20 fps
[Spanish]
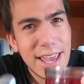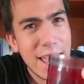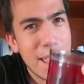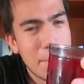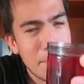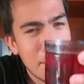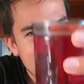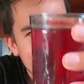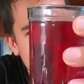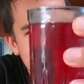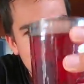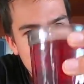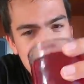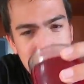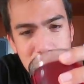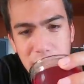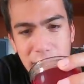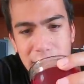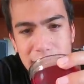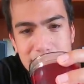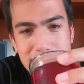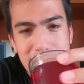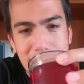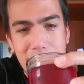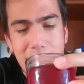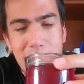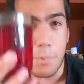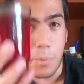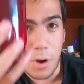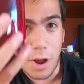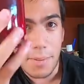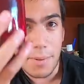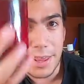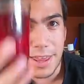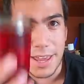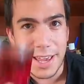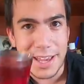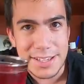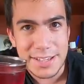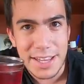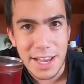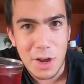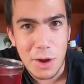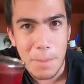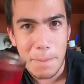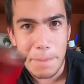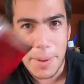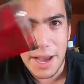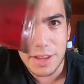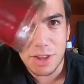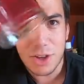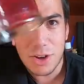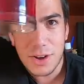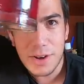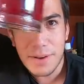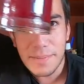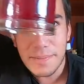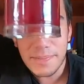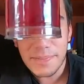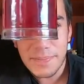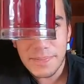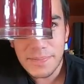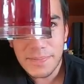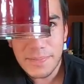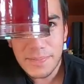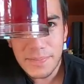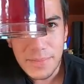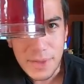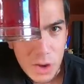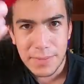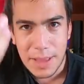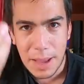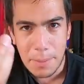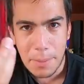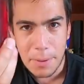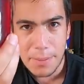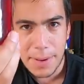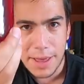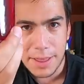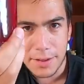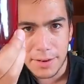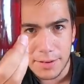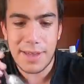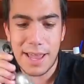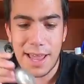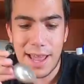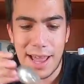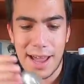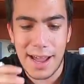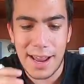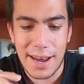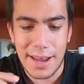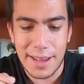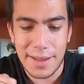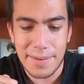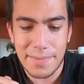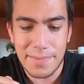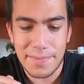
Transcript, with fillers: que empecemos con esta. Prueba de que esté compacto, aprobado. Hágale.